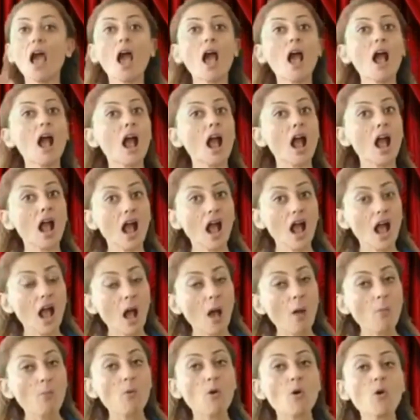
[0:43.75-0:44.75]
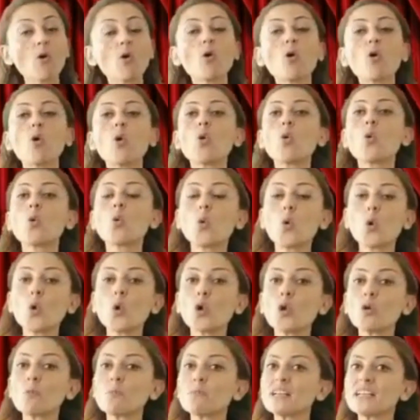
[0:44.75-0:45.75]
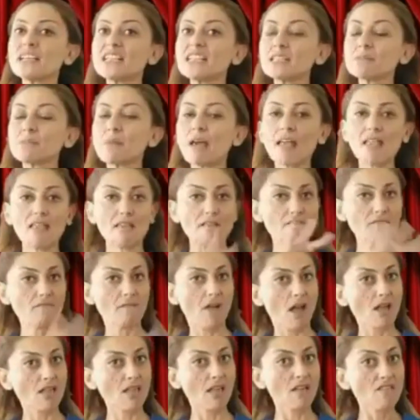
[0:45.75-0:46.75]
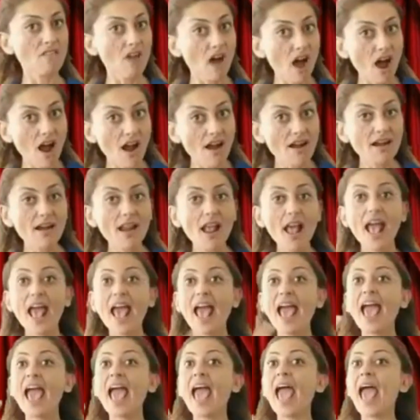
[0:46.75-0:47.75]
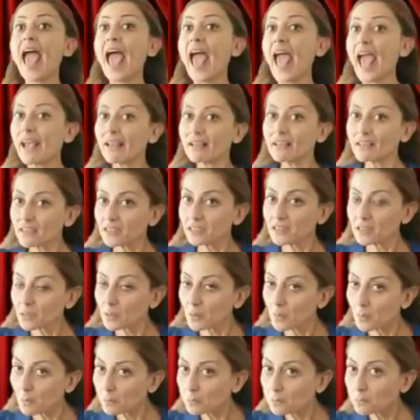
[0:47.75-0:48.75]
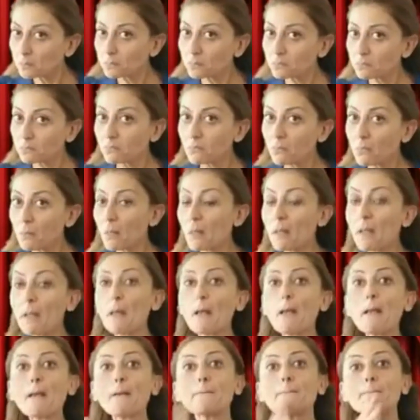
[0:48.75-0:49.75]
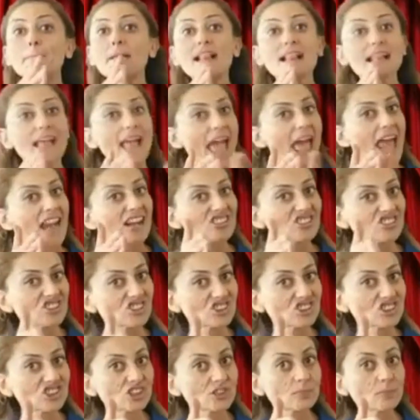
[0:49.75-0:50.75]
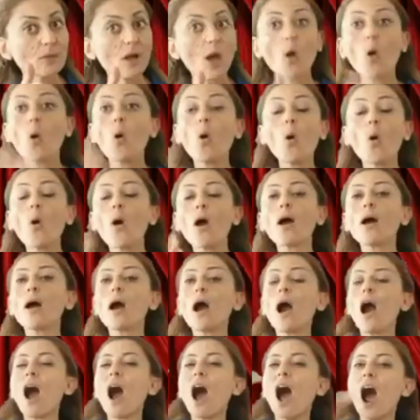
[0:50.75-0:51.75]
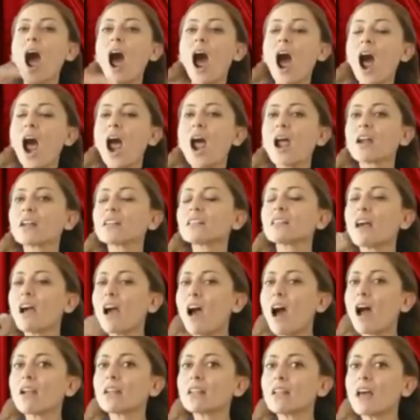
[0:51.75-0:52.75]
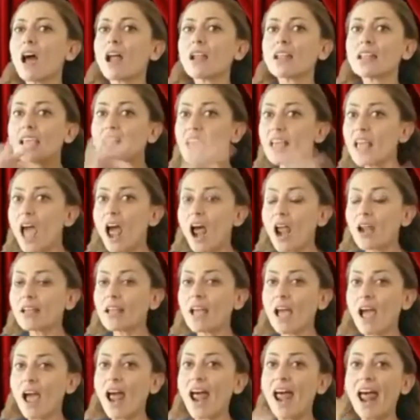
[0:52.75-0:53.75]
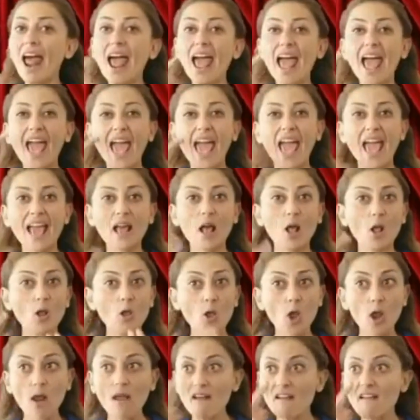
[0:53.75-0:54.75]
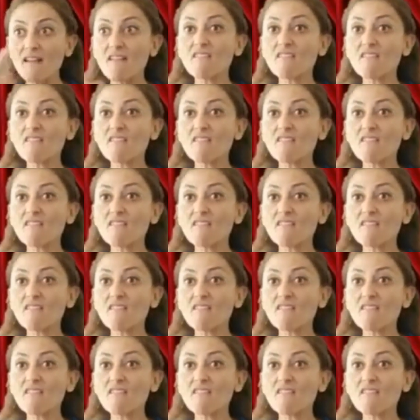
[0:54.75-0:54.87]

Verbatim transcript: kamu, kurum ve hizmetlerinden yararlanmalarına, eğitimlerine, bilgiye erişmelerine, doğrudan ya da dolaylı katkı sağlanması şartı